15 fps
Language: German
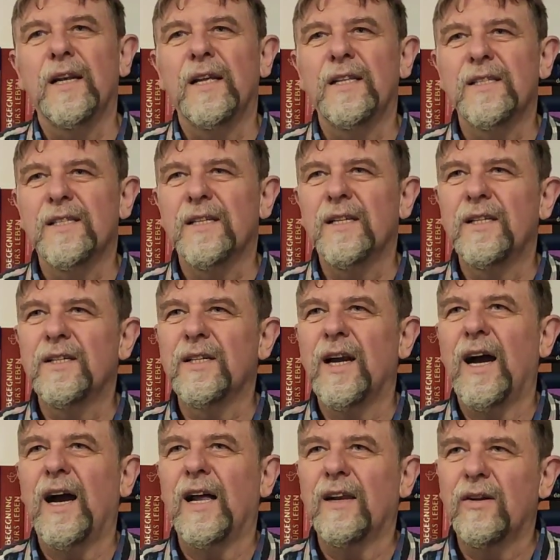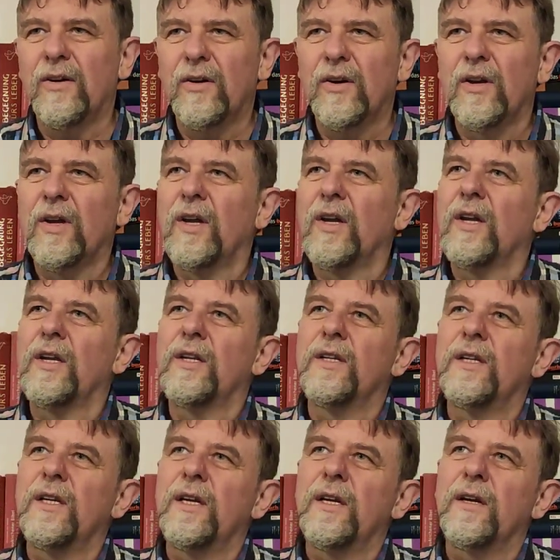letztlich aller,
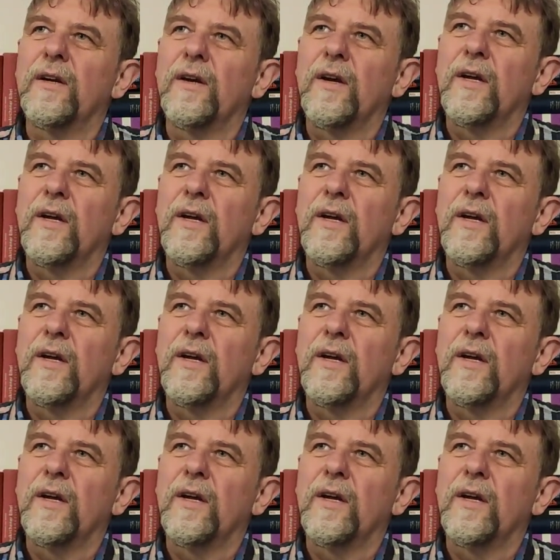die